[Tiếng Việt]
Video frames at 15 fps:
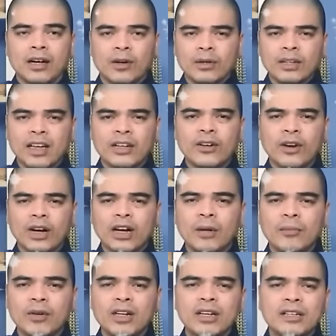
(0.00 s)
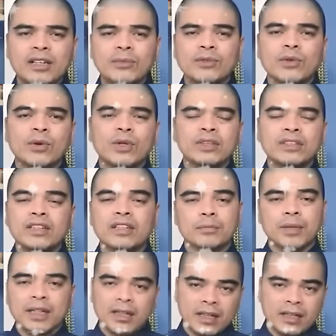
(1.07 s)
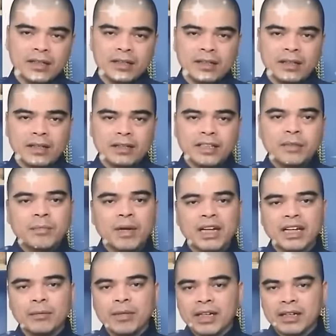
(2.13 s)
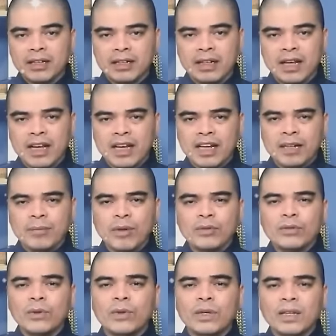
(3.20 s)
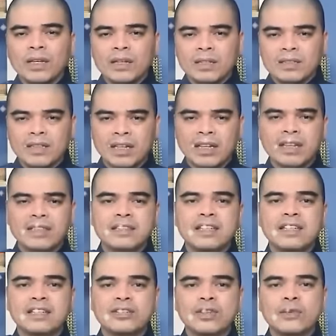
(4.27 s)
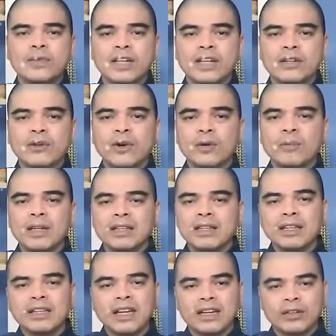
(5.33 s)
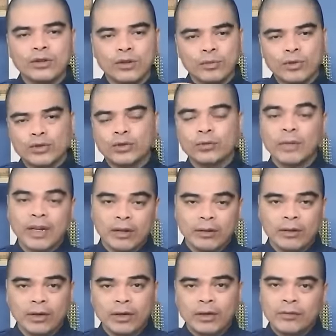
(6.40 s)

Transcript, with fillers: Có thể đó là một nơi tăm tối chưa được biết đến, nhưng bạn đã biết đấy, cái bóng tối chẳng là gì so với cái đôi mắt tinh anh của một chú mèo.